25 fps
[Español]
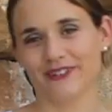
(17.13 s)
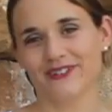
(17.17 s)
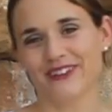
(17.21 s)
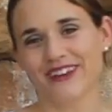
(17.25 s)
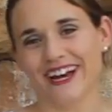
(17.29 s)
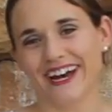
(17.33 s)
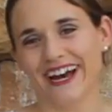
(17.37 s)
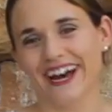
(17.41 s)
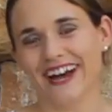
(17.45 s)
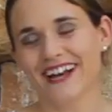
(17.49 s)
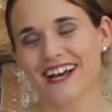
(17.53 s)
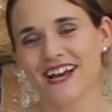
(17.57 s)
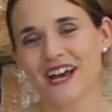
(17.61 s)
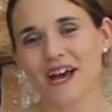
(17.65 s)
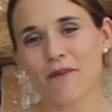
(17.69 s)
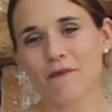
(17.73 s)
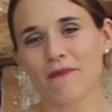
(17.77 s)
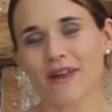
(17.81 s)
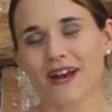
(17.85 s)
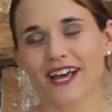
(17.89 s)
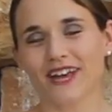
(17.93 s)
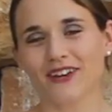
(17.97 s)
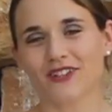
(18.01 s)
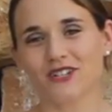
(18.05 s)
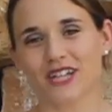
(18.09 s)
O sea,
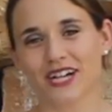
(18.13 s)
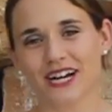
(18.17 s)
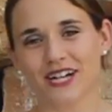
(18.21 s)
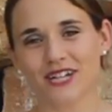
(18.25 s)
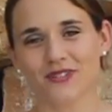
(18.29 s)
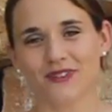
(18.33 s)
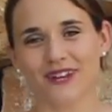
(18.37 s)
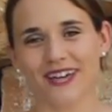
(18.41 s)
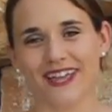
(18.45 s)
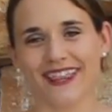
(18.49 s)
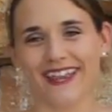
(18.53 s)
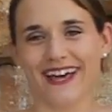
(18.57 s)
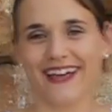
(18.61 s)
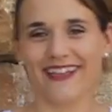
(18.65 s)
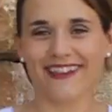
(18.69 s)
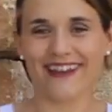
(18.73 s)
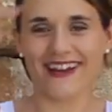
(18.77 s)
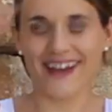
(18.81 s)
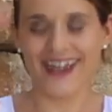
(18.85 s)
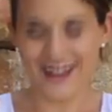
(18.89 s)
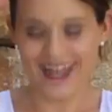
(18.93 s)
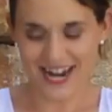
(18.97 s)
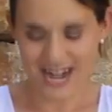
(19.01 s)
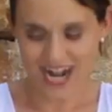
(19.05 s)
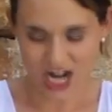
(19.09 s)
para que os hagáis una idea
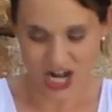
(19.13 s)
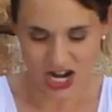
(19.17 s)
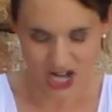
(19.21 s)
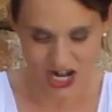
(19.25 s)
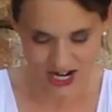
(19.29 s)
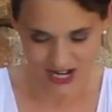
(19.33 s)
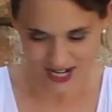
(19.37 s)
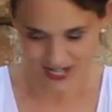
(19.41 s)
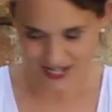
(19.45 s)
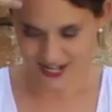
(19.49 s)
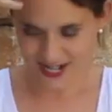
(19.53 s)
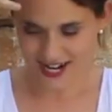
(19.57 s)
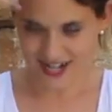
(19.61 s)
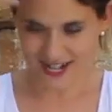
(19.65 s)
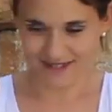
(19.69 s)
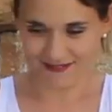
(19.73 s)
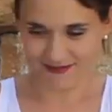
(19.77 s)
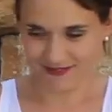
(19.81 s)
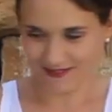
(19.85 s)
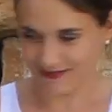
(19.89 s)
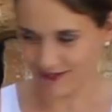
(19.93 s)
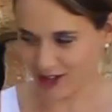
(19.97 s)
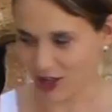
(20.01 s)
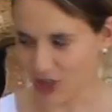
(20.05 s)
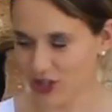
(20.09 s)
de
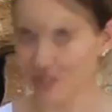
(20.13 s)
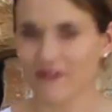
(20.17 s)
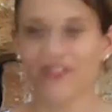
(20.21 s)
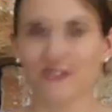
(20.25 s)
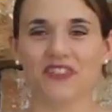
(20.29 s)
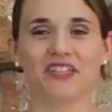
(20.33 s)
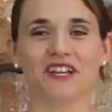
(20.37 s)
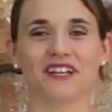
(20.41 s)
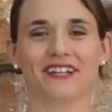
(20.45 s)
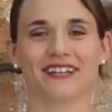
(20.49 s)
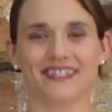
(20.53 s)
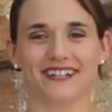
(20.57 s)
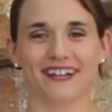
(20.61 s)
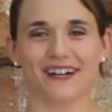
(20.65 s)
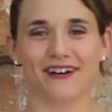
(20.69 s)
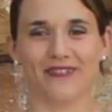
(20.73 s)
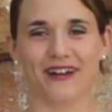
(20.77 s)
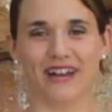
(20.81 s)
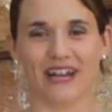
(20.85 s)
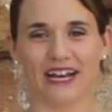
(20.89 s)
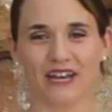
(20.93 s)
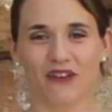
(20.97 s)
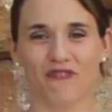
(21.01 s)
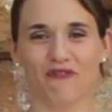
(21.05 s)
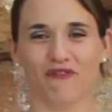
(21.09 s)
lo difícil que es
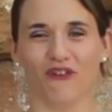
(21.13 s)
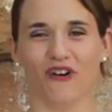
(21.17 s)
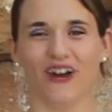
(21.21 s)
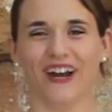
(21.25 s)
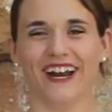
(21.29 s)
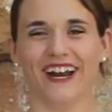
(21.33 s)
grabar aquí fuera.